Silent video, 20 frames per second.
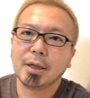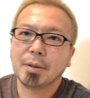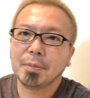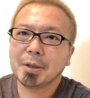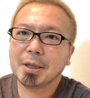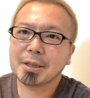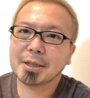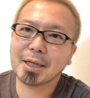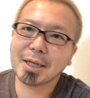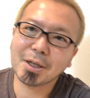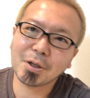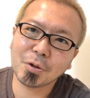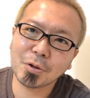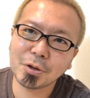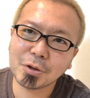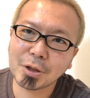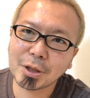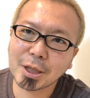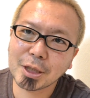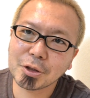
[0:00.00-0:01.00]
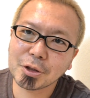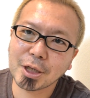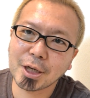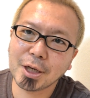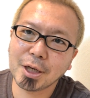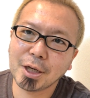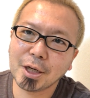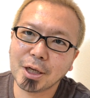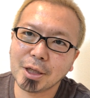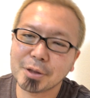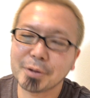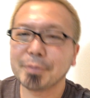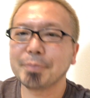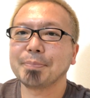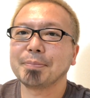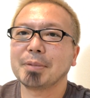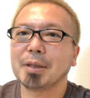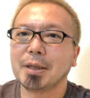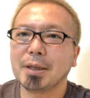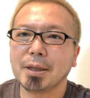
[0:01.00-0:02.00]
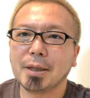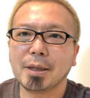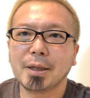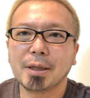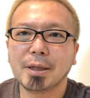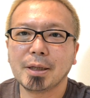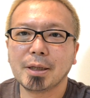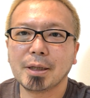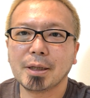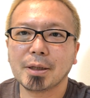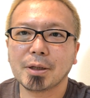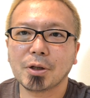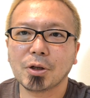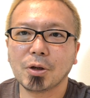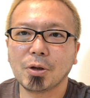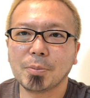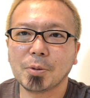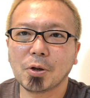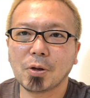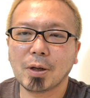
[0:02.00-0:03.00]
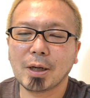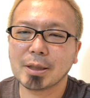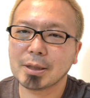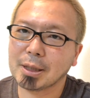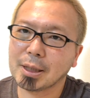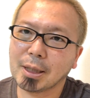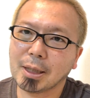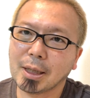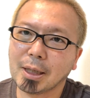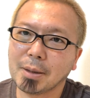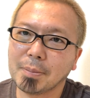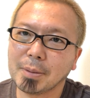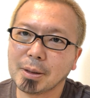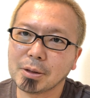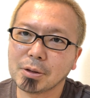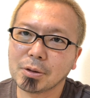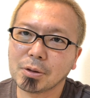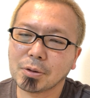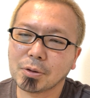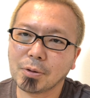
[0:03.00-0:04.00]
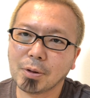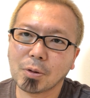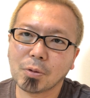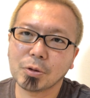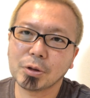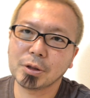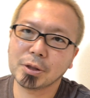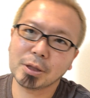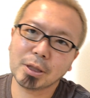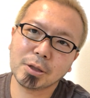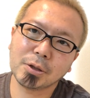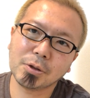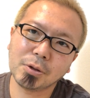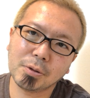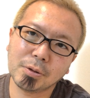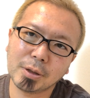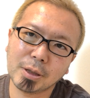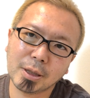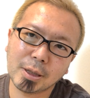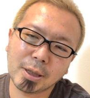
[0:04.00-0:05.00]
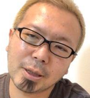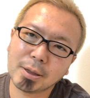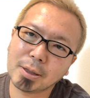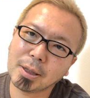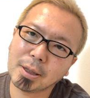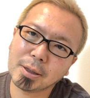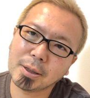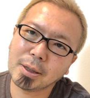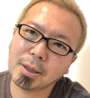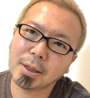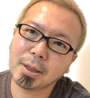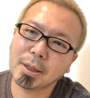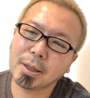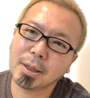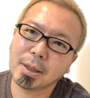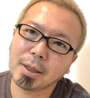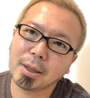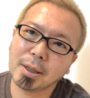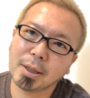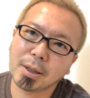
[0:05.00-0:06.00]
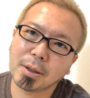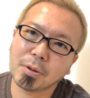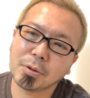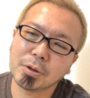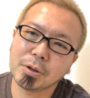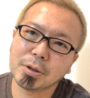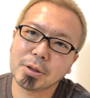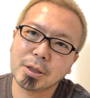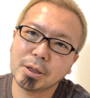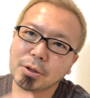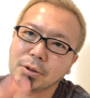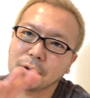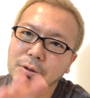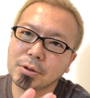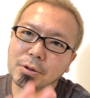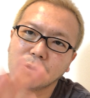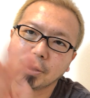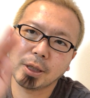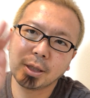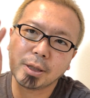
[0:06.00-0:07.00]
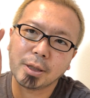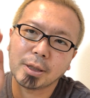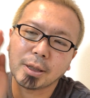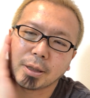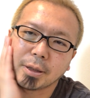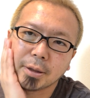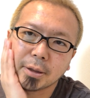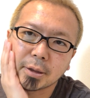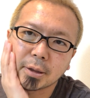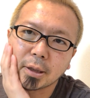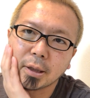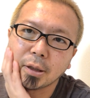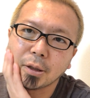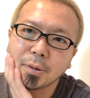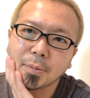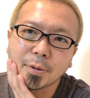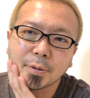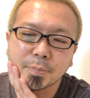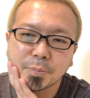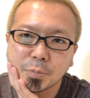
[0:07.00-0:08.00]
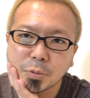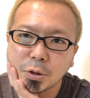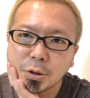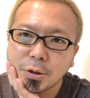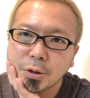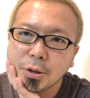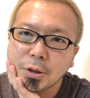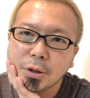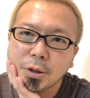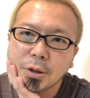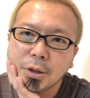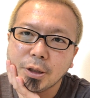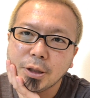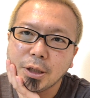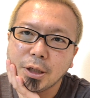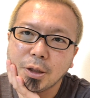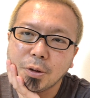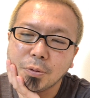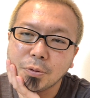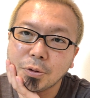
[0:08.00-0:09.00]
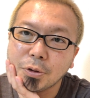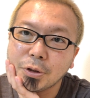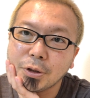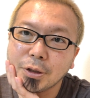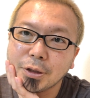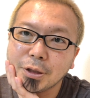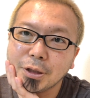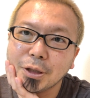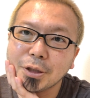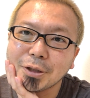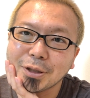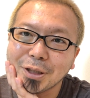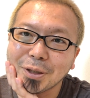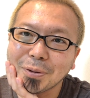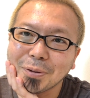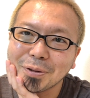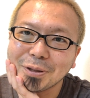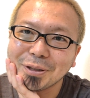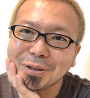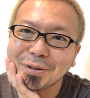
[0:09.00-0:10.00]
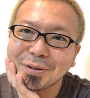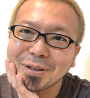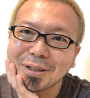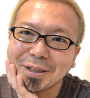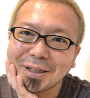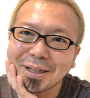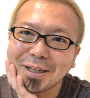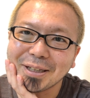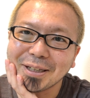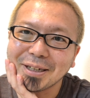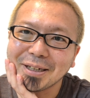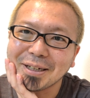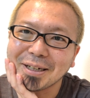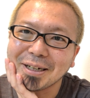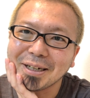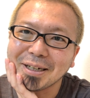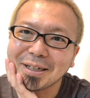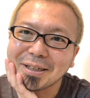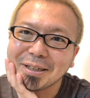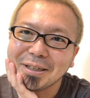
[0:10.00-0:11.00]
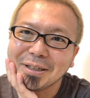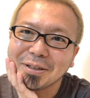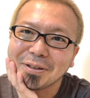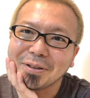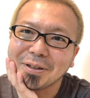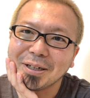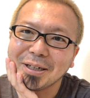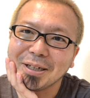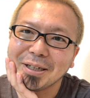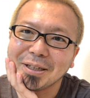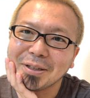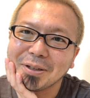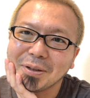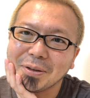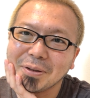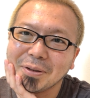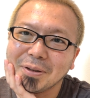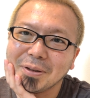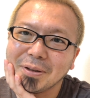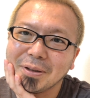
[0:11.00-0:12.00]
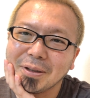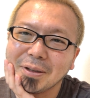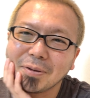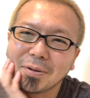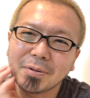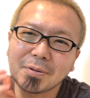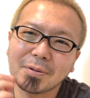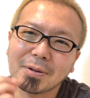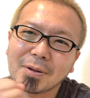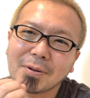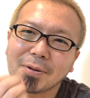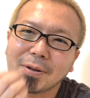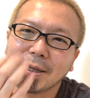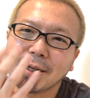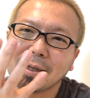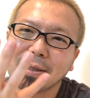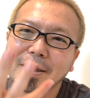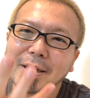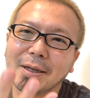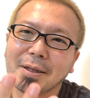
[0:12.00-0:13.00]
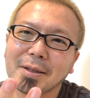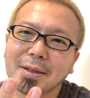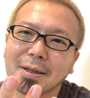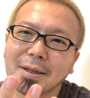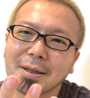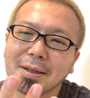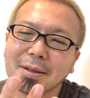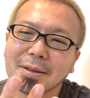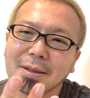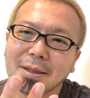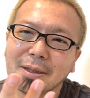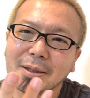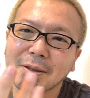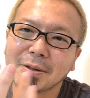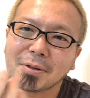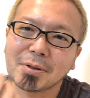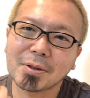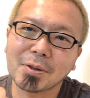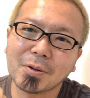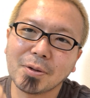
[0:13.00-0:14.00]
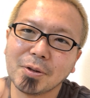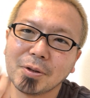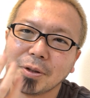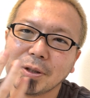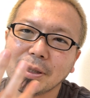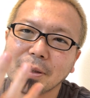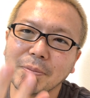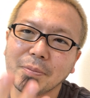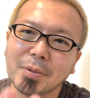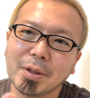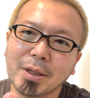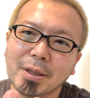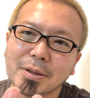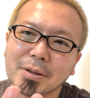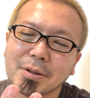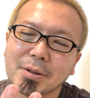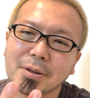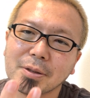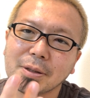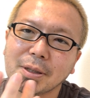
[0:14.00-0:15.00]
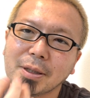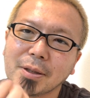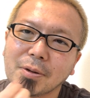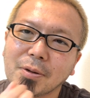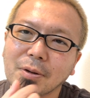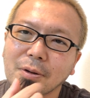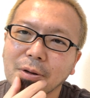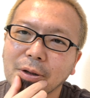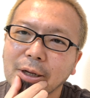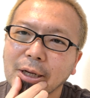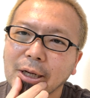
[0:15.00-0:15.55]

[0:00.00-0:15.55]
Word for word: 皆さんこんにちは大地です、えー、今日も朝から、まあ、ずっと今日は個人セッションデーだったんで、えー、個人セッションずっとやってたんですけれどもいや本当幸せですねコーチングってねなんかクライアントの本当はこれやりたいんだねそしてこういうふうにね進んでいこ